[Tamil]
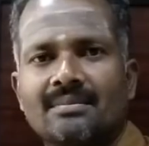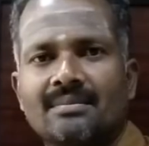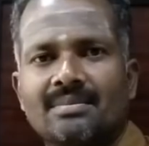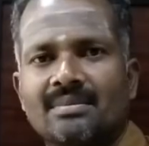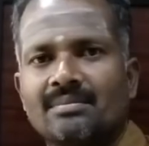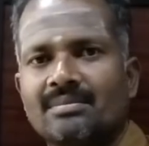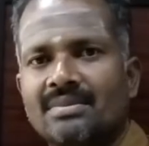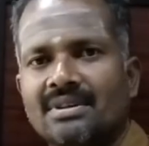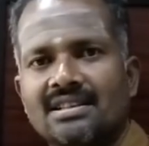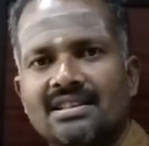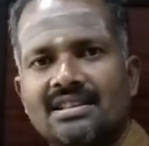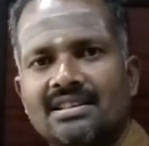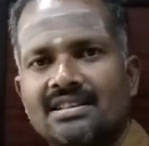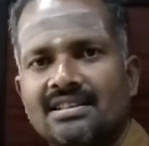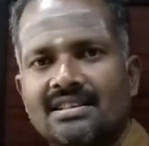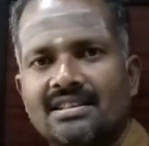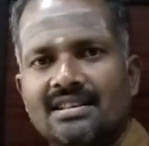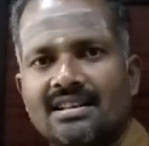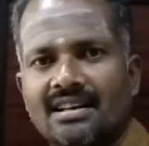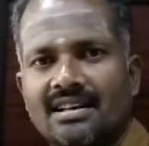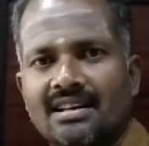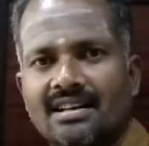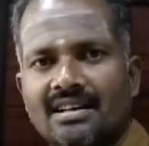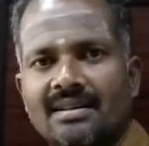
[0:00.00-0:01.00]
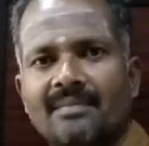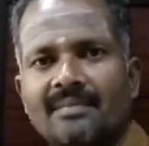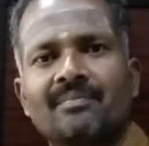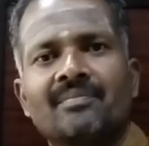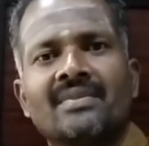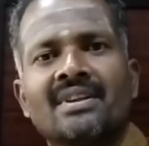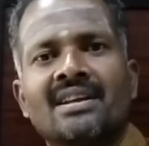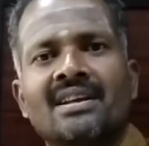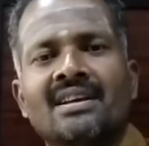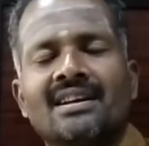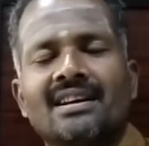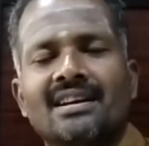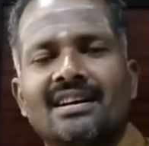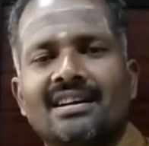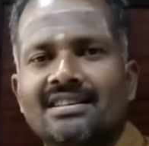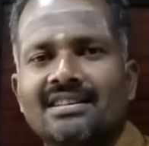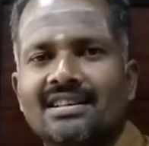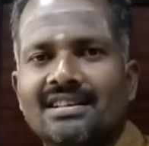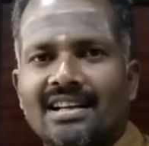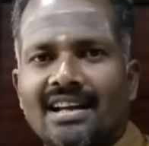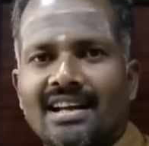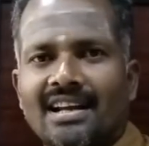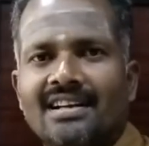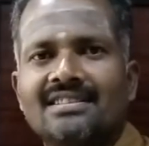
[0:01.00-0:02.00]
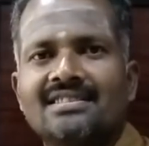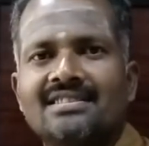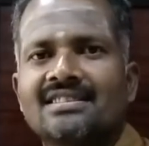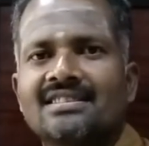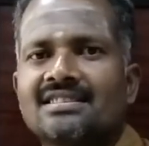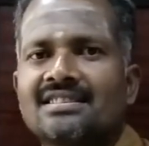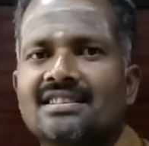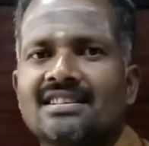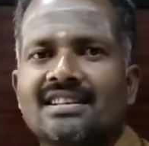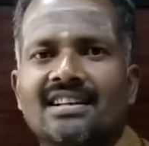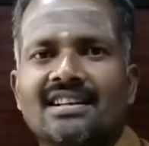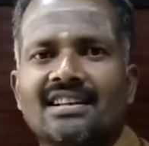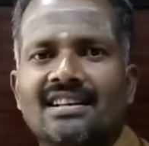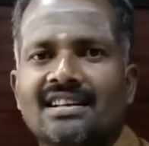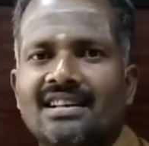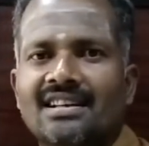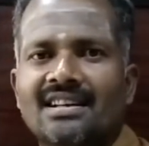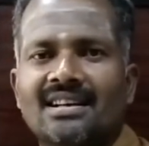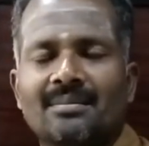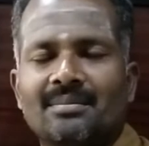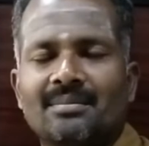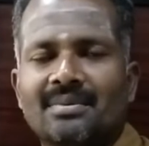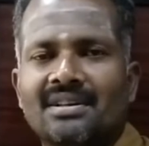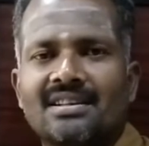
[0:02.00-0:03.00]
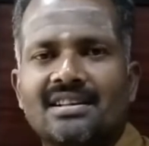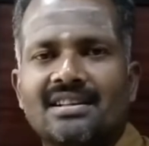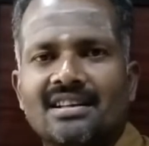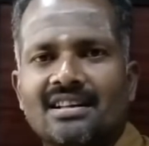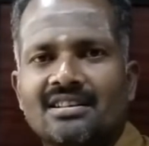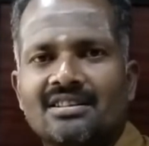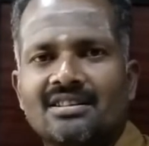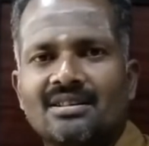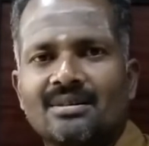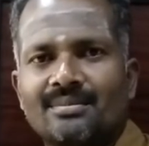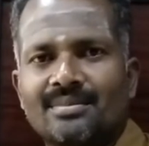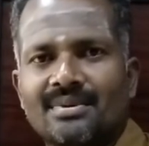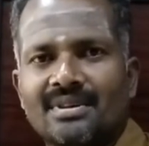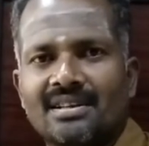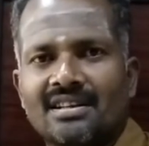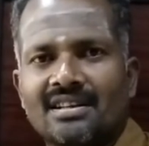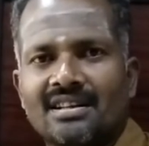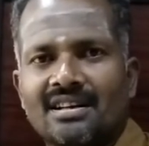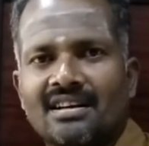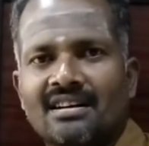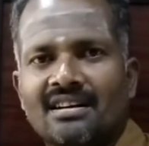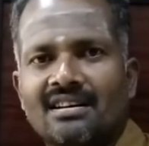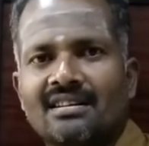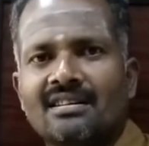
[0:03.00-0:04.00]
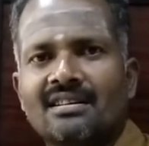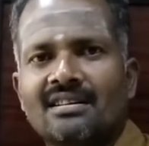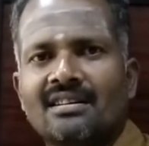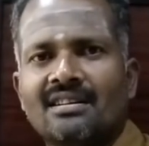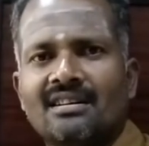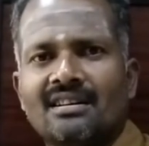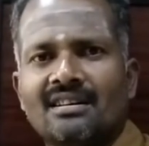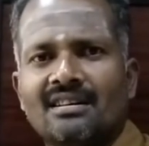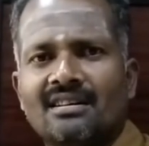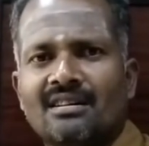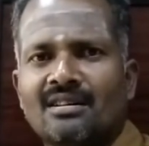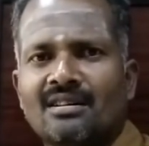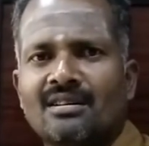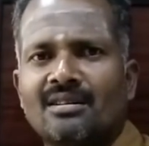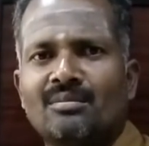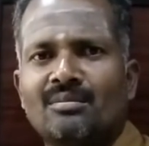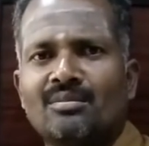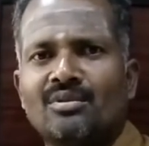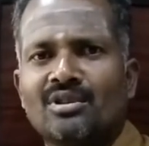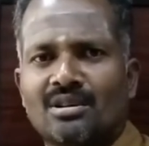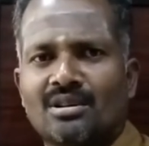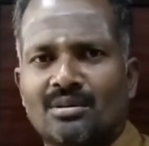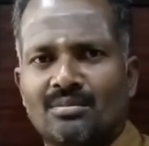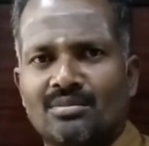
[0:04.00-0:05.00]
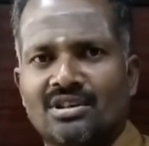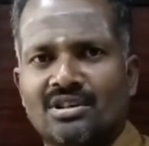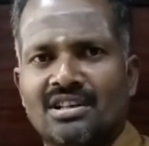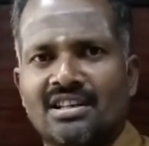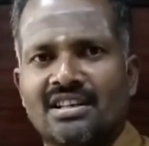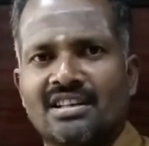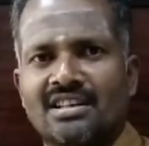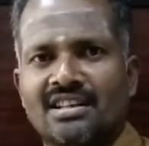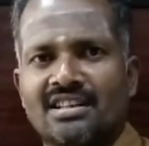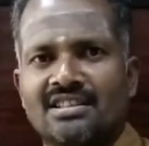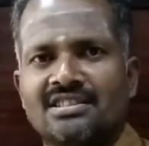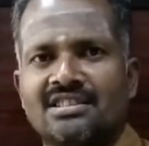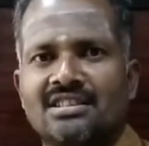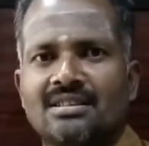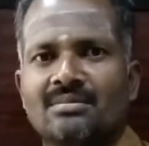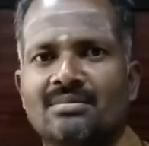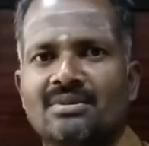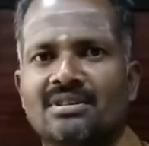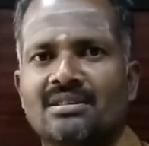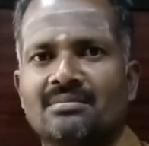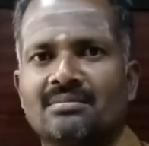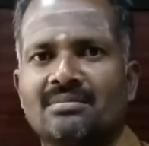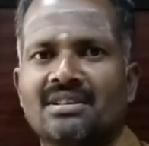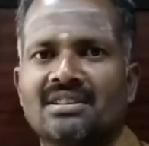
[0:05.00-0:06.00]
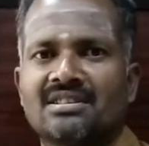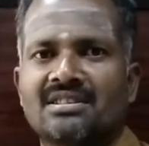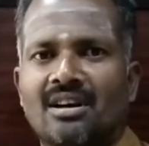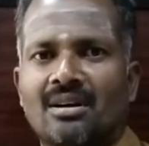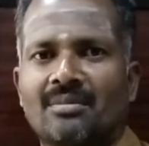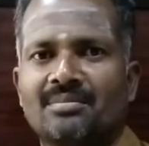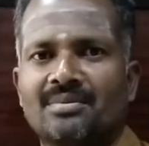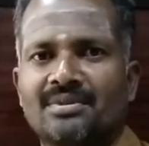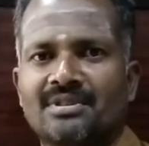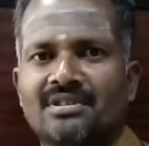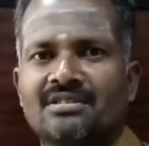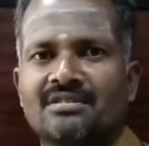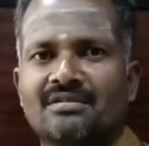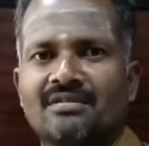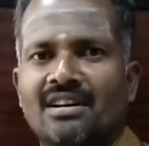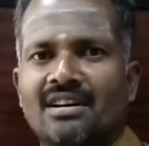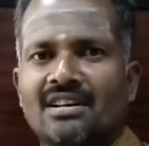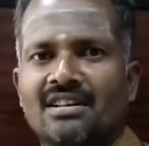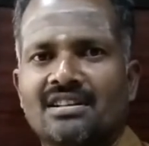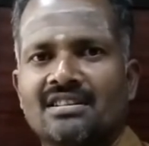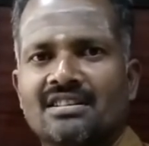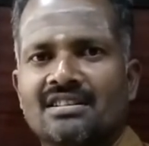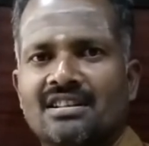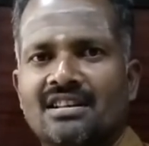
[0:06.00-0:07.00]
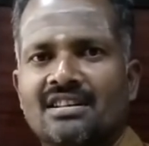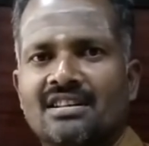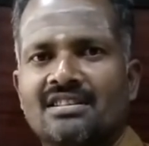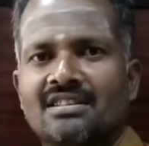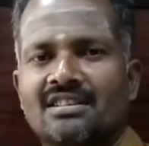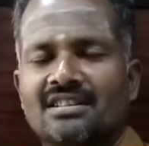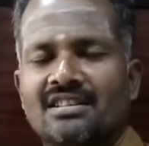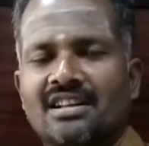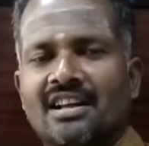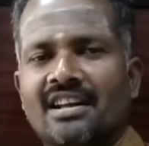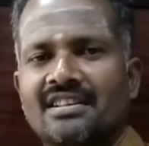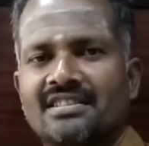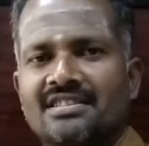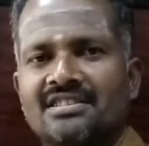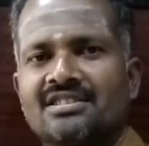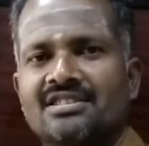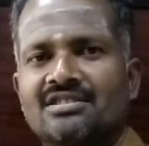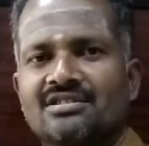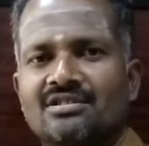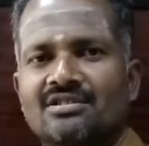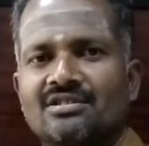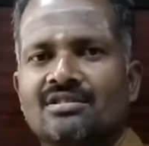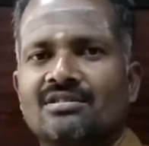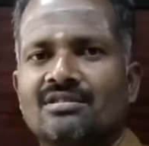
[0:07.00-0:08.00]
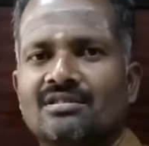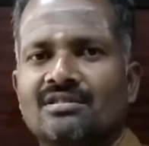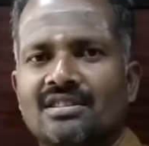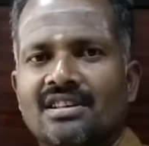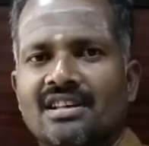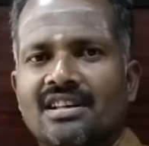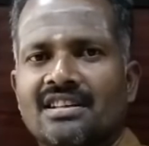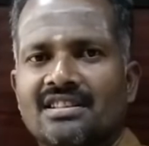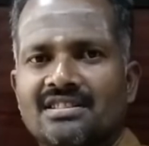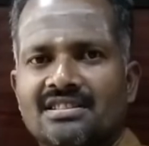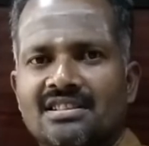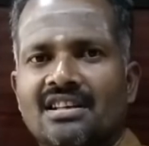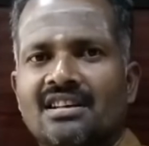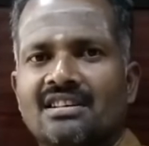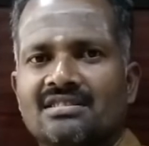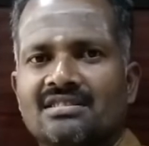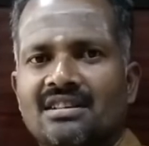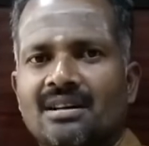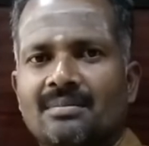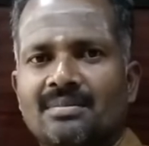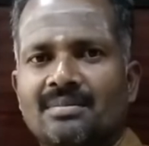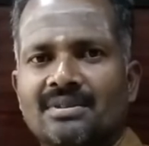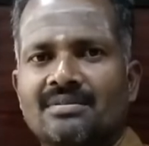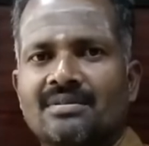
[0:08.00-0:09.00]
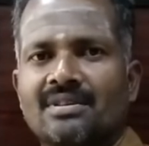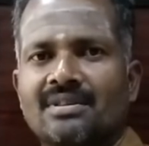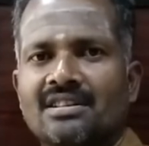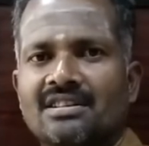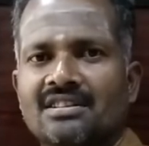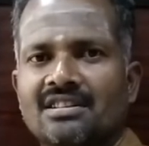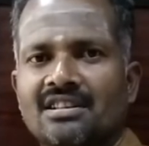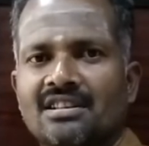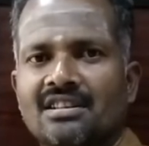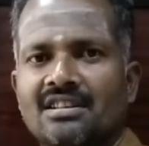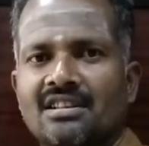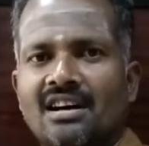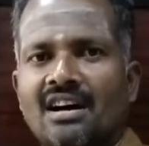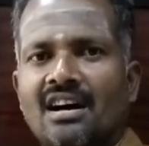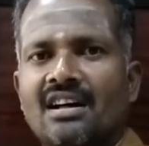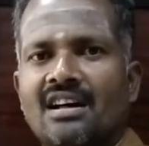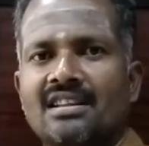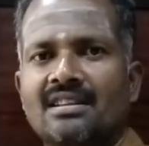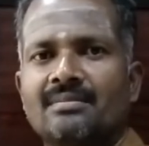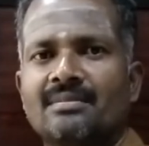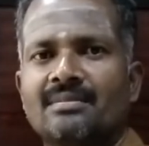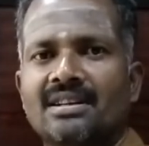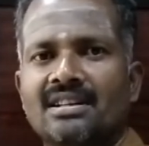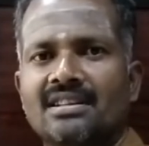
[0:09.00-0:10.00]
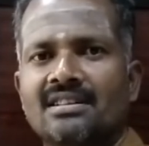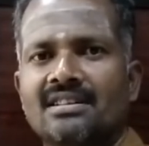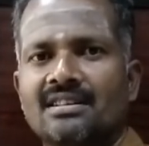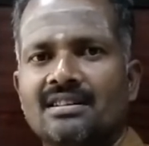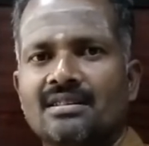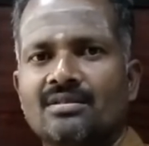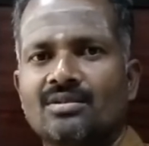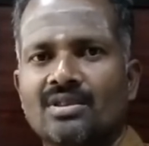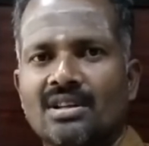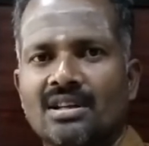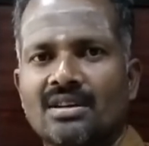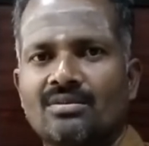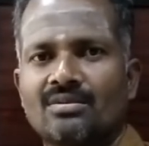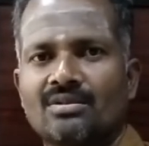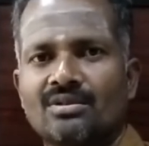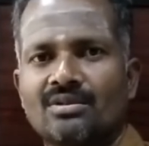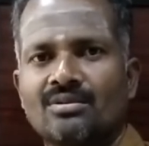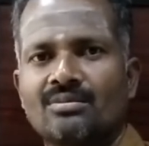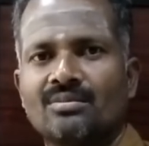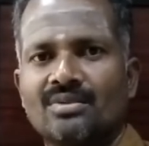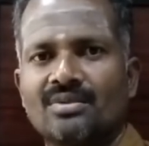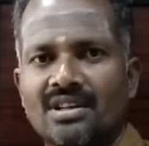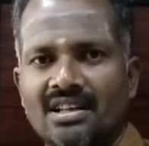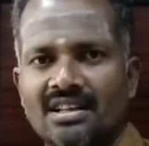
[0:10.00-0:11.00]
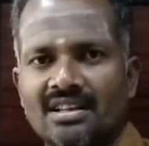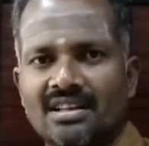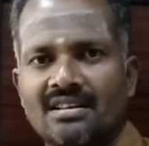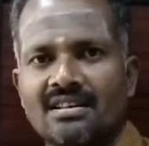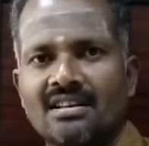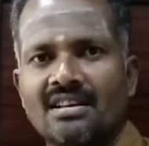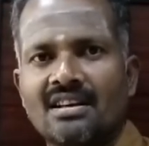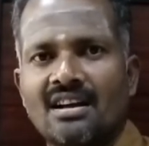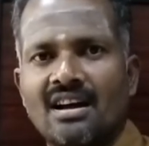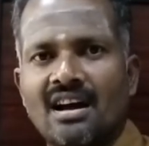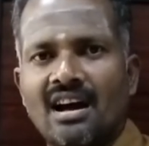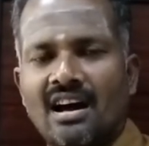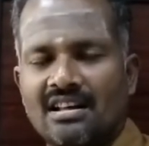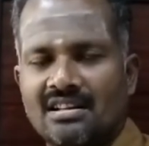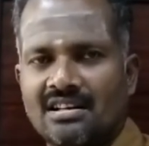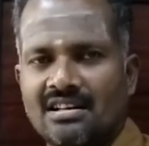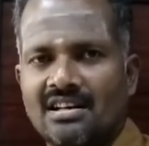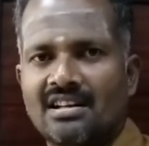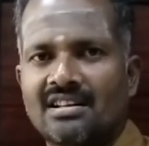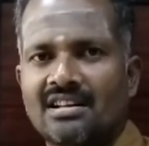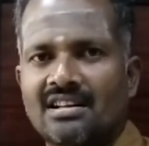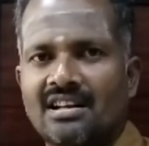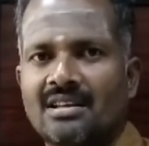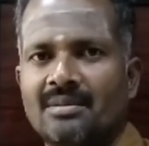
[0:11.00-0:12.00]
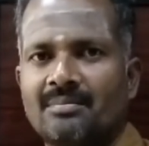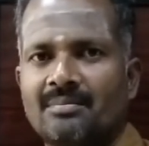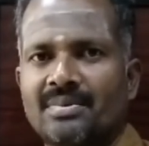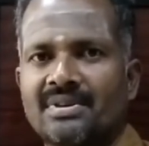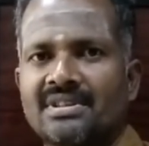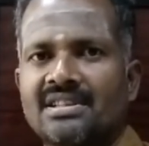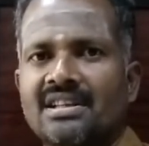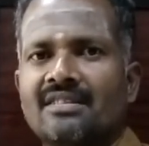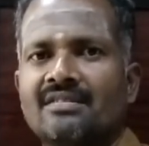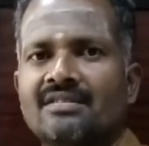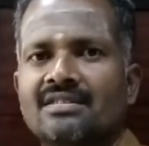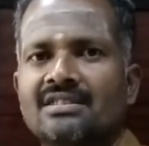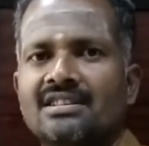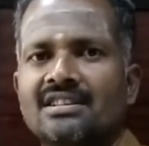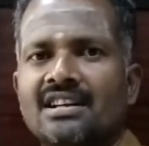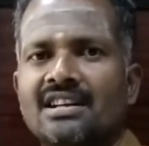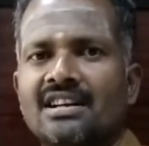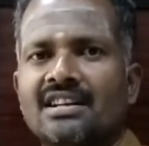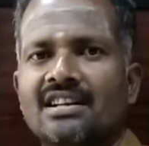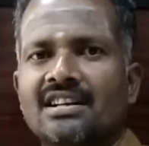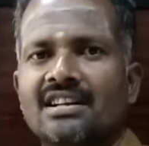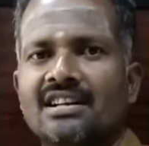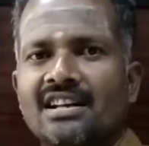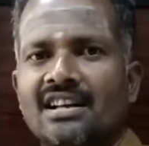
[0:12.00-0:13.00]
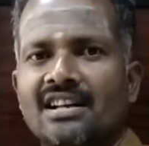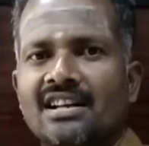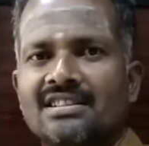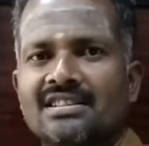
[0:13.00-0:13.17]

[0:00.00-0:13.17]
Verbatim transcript: பின்பற்றிட்டு இருக்கிறாங்க இந்த டயட் சிஸ்டம் என்ன அப்படின்னு கேட்டோம் அப்படின்னா முழுக்க முழுக்க இறைச்சி மட்டுமே சாப்பிட்டு வாழ்கிறது தான் இந்த டயட் சிஸ்டம் இறைச்சியாக சாப்பிட்டு வாழ்கிறது இதுதான் ஆதி மனிதனினுடைய உணவு முறை அதனால் நான் இப்போ தான் வந்து ரெண்டு கிரில்